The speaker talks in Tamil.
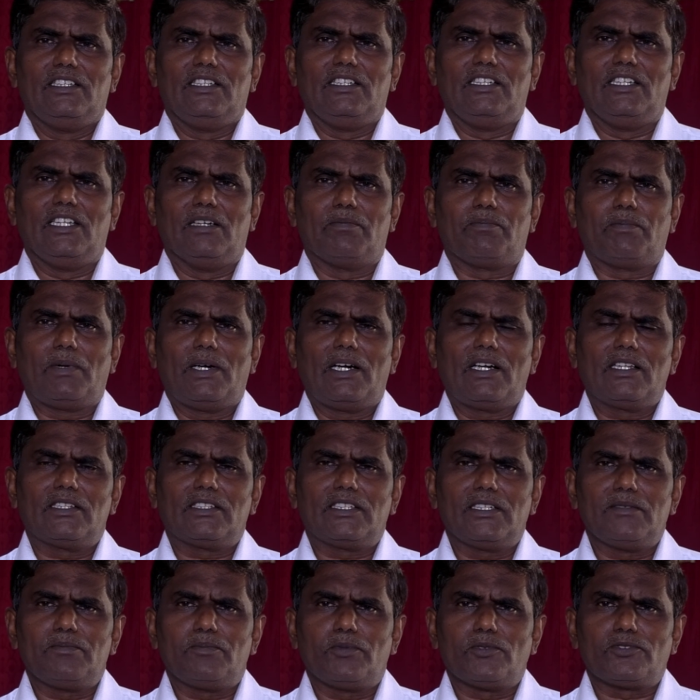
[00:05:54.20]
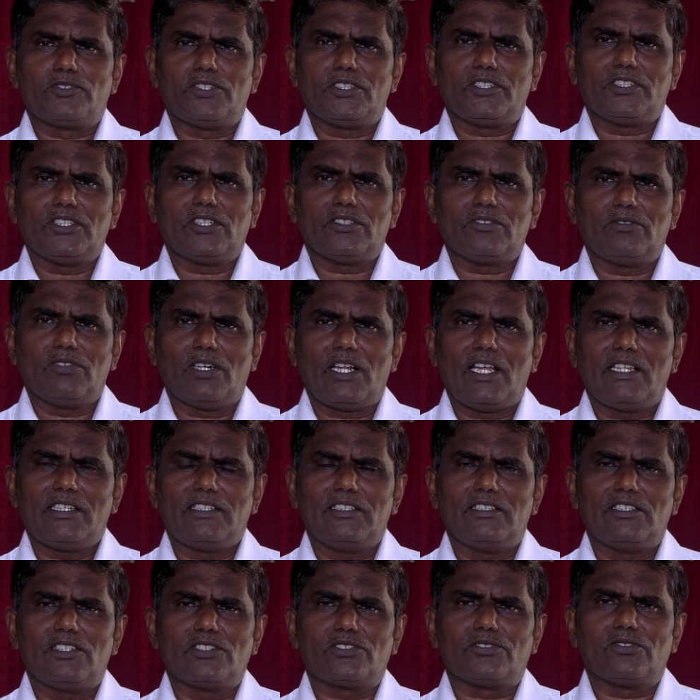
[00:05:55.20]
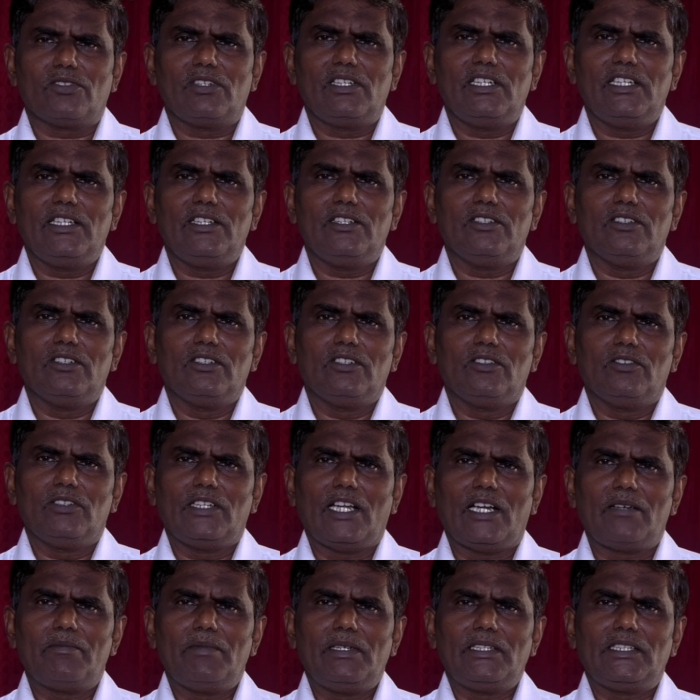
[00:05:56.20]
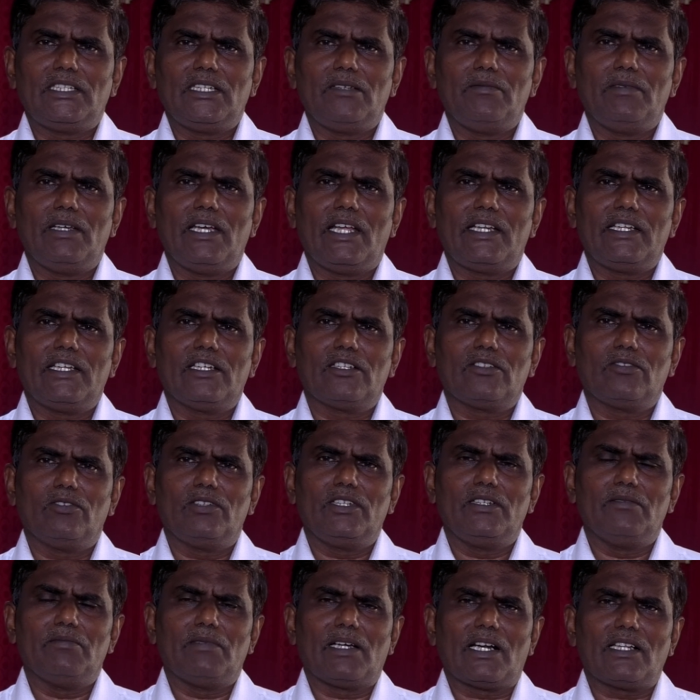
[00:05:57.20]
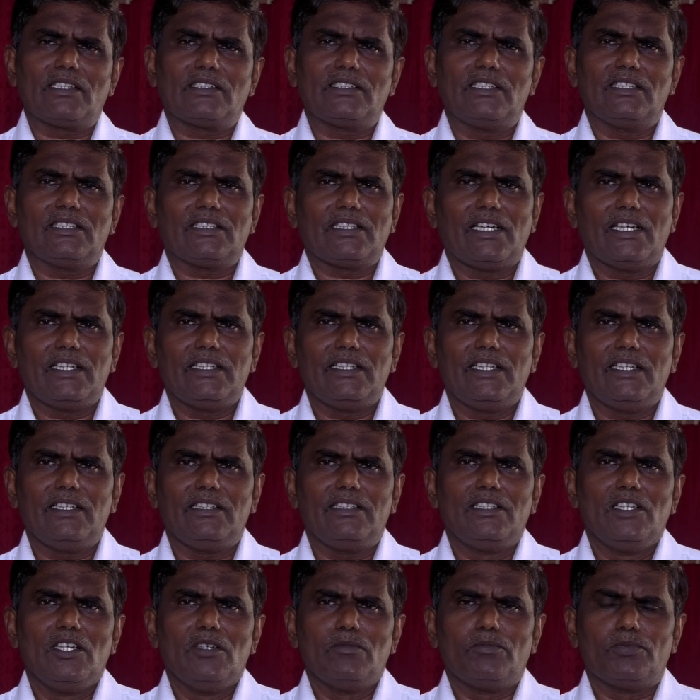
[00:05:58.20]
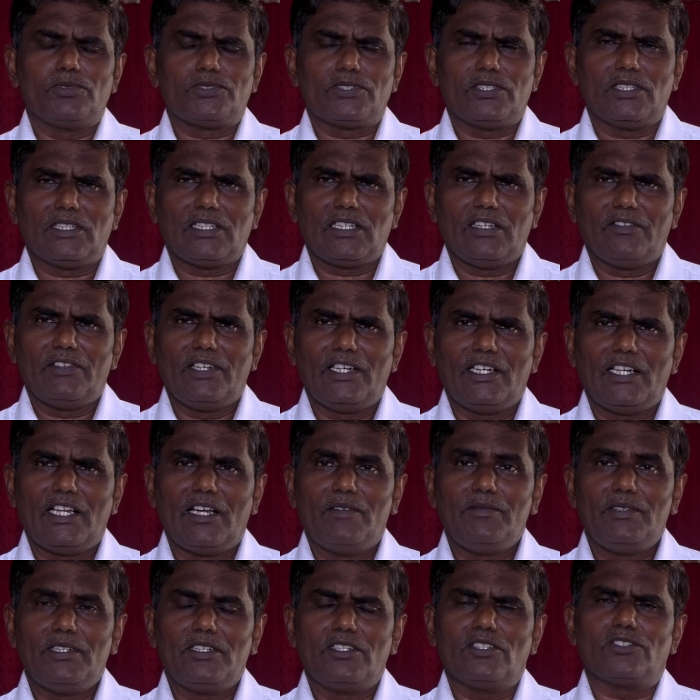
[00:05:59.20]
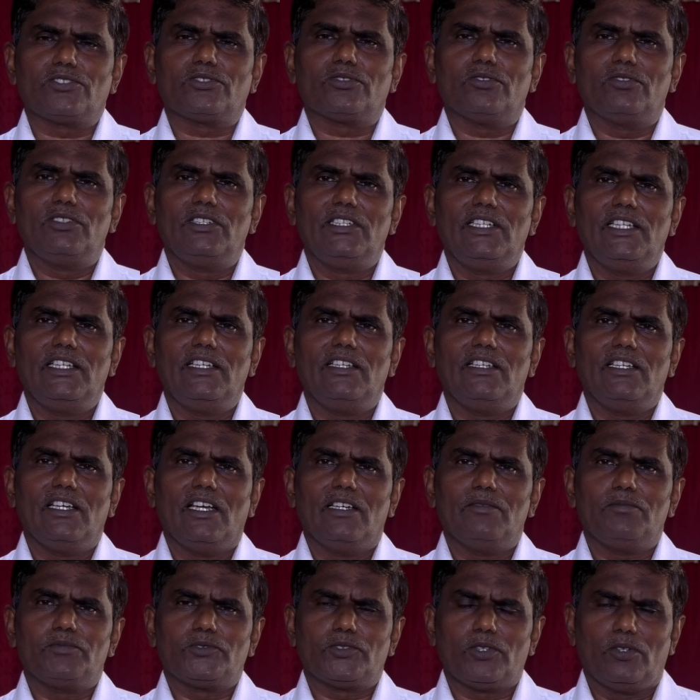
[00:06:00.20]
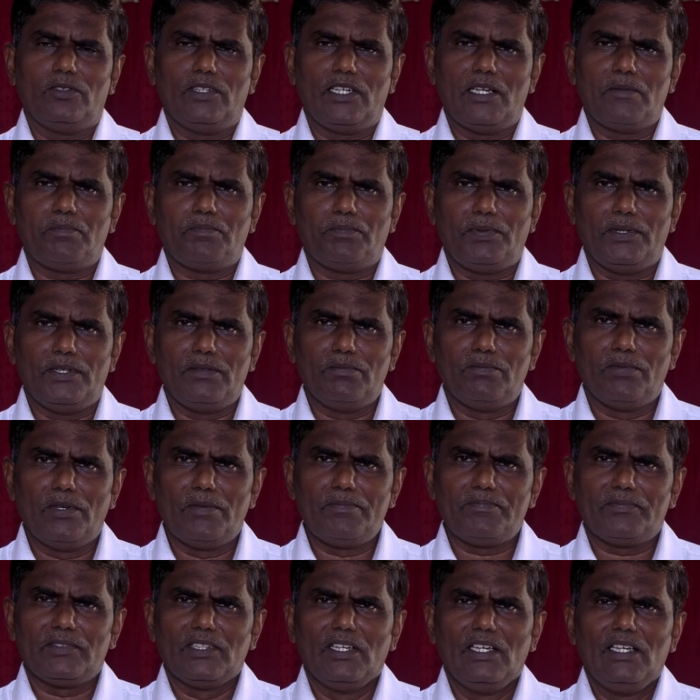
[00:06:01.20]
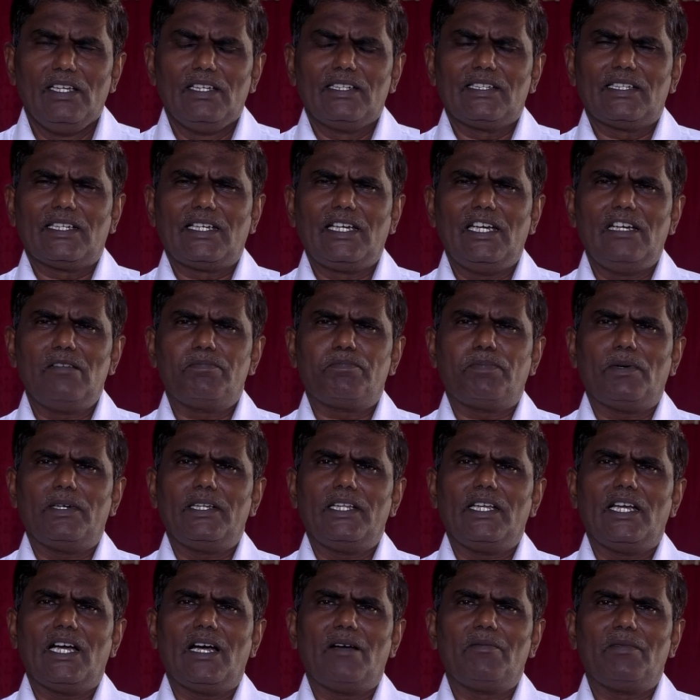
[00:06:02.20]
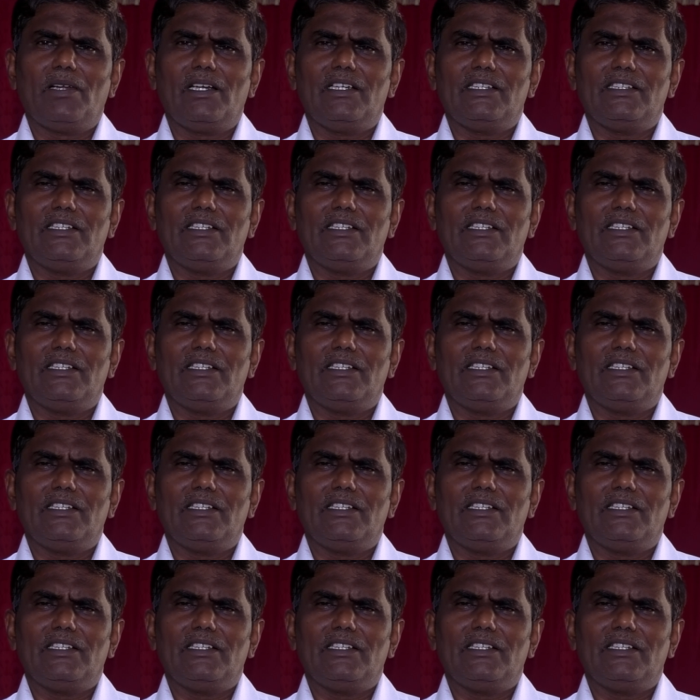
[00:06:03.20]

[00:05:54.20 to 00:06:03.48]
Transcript: இந்த பழத்தை புசிக்கக்கூடாது என்று சொல்லி நன்மை தீமை அறியக்கூடிய மரத்தின் கனியை புசிக்க வேண்டாம் என்று சொல்லி சொன்ன பின்பும் கீழ்ப்படியாமல்